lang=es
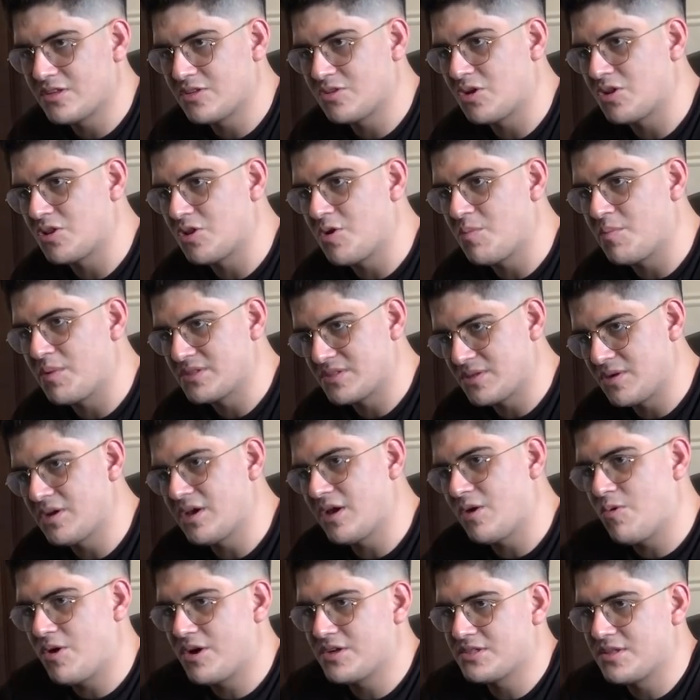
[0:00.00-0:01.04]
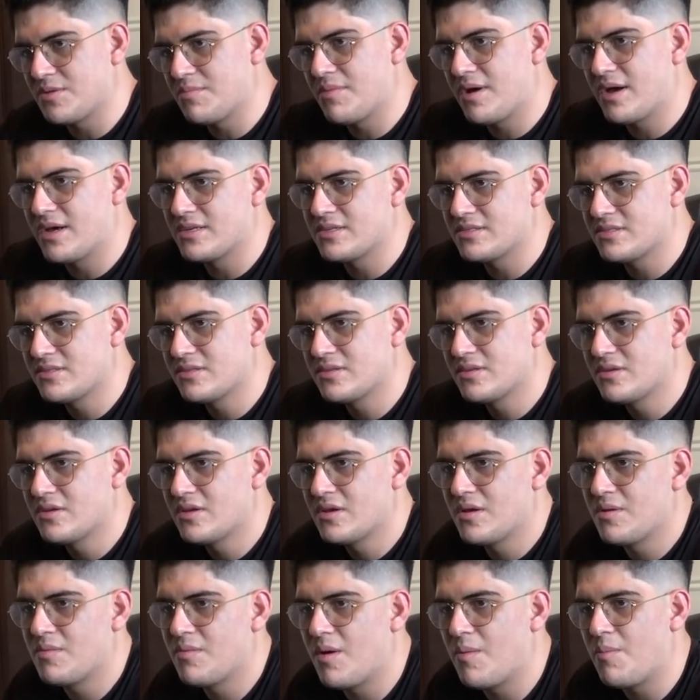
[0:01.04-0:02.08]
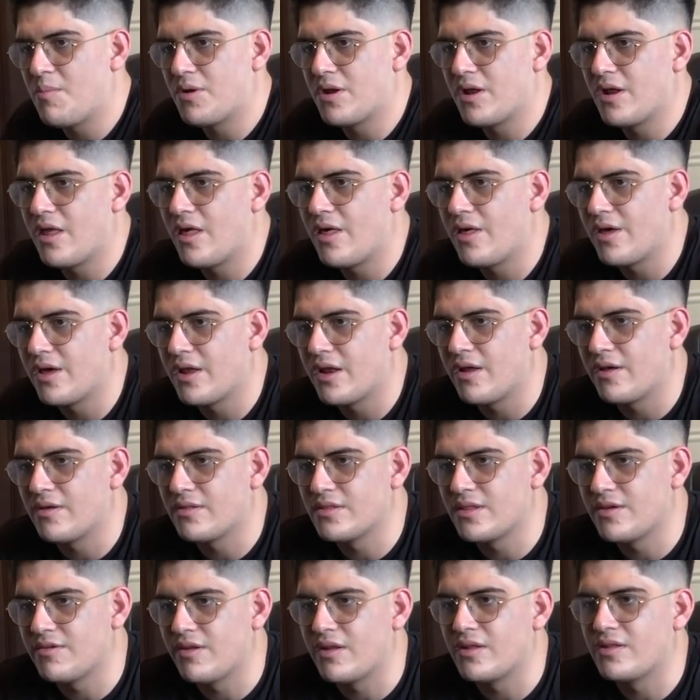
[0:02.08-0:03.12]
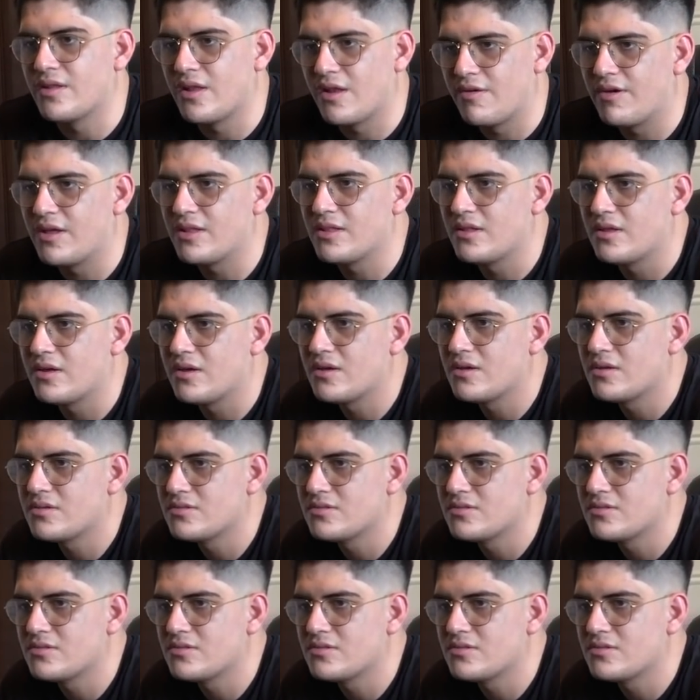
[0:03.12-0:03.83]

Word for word: el torneo pasado ya jugaste más, más por el lado de la, de, la banda.